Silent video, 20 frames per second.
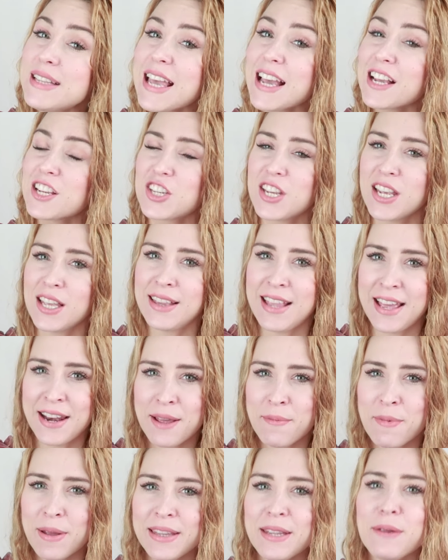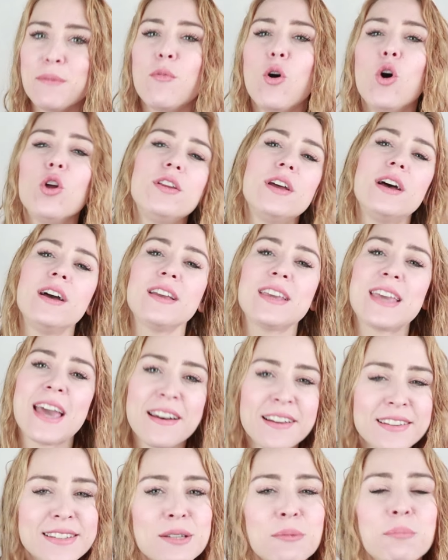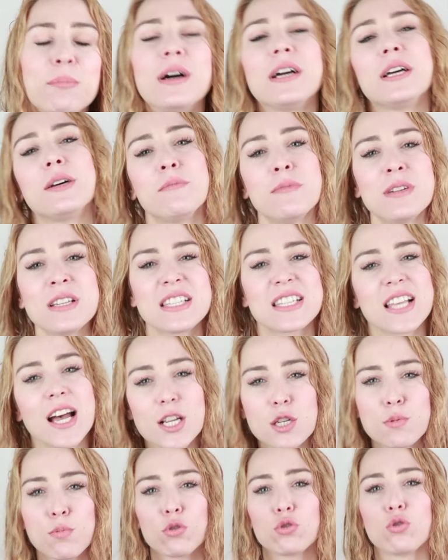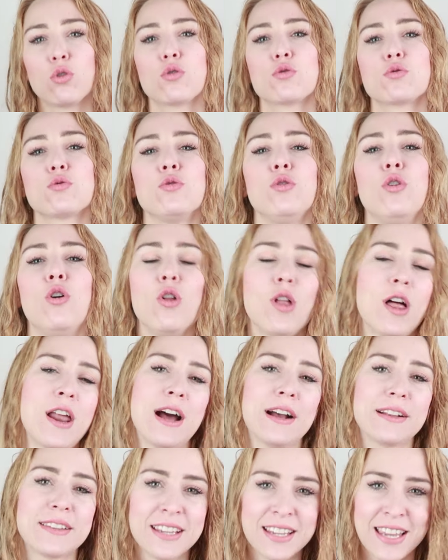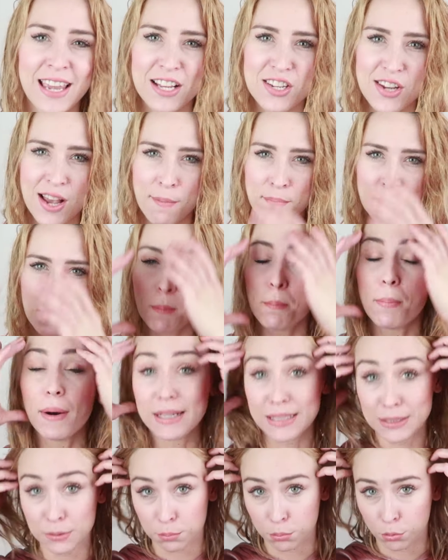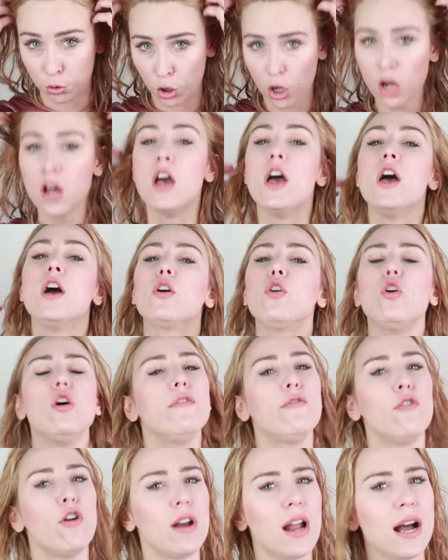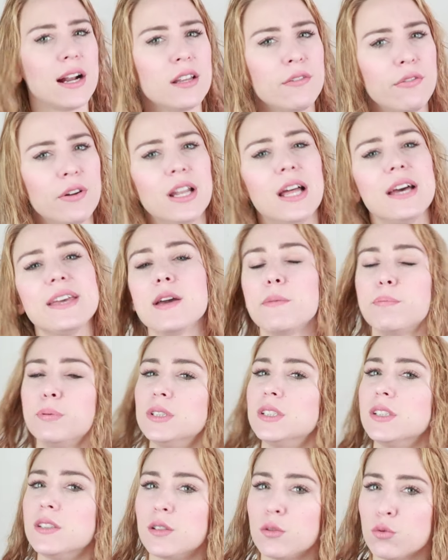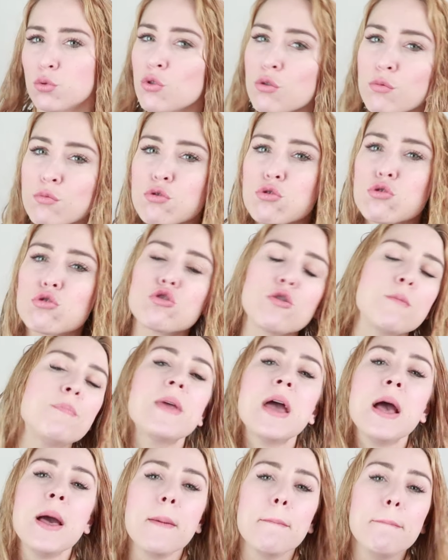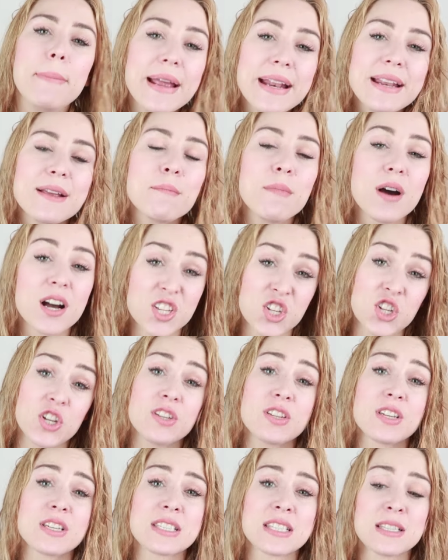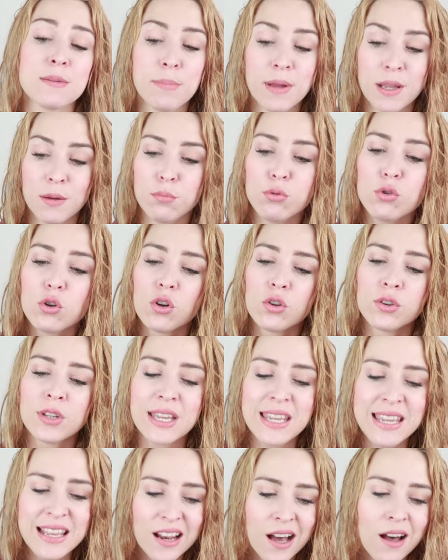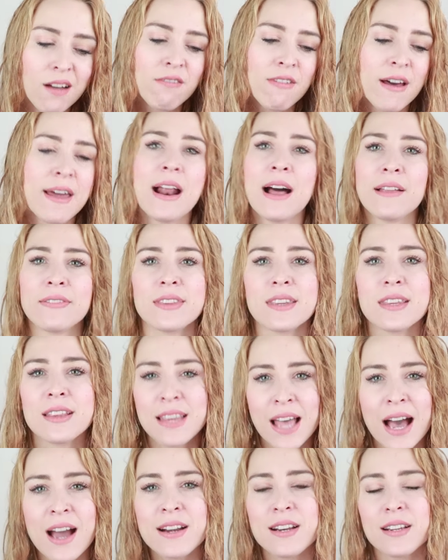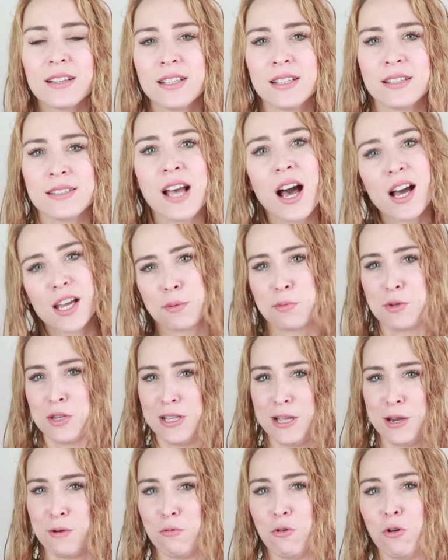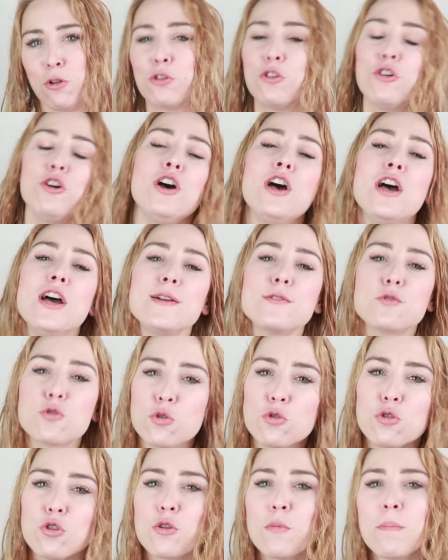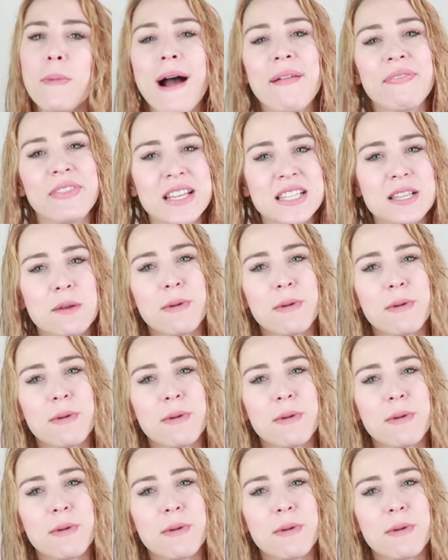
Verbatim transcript: bir tek şeyi denemedim. O da keratin bakımı. Saç botoksu olarak da geçen bir bakım bu. Kuaförlerde falan yapıldığını duymuştum. Benim açıkçası bana bu konuda ilham verenler e, takipçilerim oldu. Çünkü ben ne